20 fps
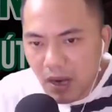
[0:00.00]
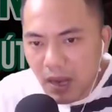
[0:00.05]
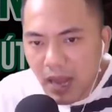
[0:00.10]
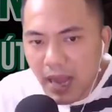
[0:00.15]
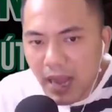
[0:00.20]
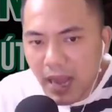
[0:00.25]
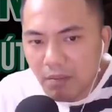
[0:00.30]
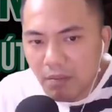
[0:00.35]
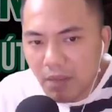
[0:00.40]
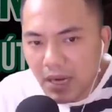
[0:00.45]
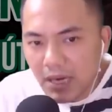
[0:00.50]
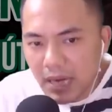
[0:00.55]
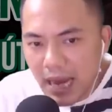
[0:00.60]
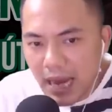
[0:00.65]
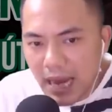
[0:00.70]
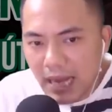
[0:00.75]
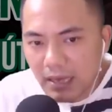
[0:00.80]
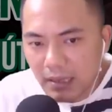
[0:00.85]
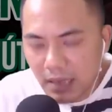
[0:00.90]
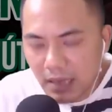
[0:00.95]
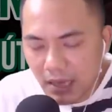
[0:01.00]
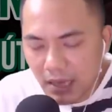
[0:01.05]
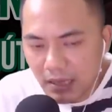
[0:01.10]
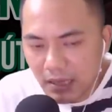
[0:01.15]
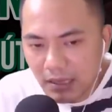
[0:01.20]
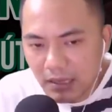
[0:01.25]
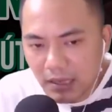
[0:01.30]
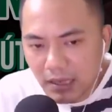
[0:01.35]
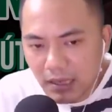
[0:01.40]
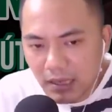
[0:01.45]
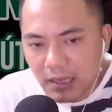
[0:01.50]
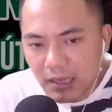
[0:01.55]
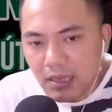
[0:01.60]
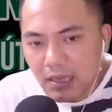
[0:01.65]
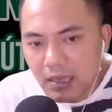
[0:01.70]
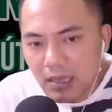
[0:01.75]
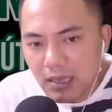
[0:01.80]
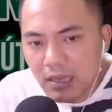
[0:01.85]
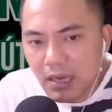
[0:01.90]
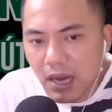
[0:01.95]
lạc thần, như là nó
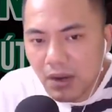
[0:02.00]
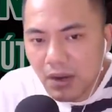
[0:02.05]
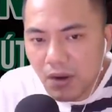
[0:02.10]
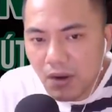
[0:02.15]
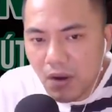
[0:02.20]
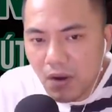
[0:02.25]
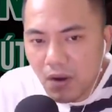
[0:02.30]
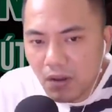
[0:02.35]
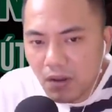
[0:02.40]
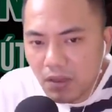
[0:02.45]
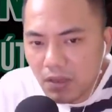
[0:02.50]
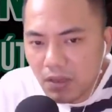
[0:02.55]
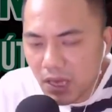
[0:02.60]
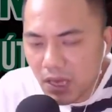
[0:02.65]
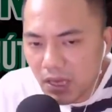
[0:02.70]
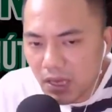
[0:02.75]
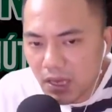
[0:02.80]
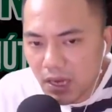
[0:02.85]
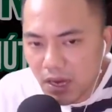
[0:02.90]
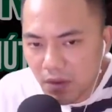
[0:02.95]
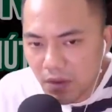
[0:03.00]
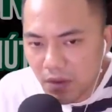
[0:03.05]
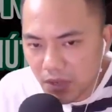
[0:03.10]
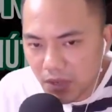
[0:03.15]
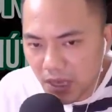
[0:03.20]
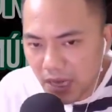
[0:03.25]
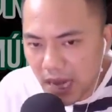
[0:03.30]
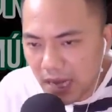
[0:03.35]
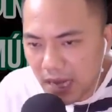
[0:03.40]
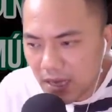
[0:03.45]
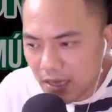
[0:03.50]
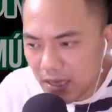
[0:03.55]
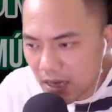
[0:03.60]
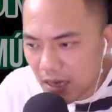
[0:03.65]
có nhìn thấy điều gì đáng sợ lắm.